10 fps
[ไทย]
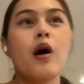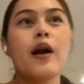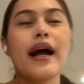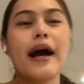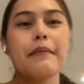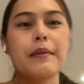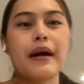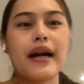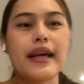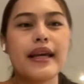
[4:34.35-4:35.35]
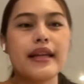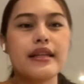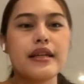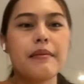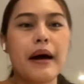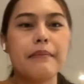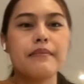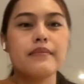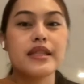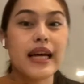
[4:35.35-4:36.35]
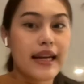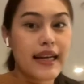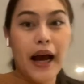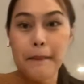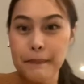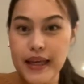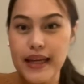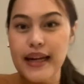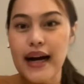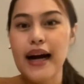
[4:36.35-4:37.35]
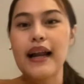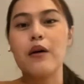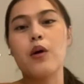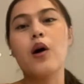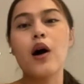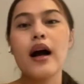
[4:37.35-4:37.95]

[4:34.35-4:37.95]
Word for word: ค่อนข้างเป็นภารกิจที่แบบจัดทั้งปีนะคะแล้วก็